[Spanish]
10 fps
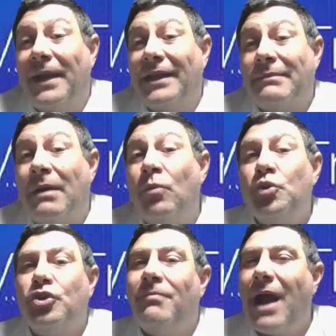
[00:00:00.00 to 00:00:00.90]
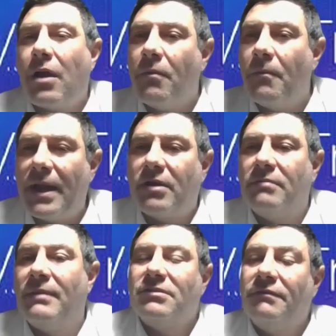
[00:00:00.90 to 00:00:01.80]
para temas mucho más
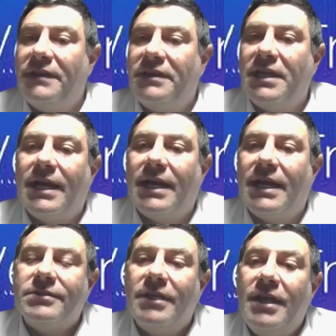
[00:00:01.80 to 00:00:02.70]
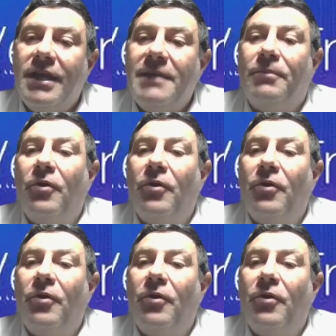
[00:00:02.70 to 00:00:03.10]
complejos, más sofisticados, que y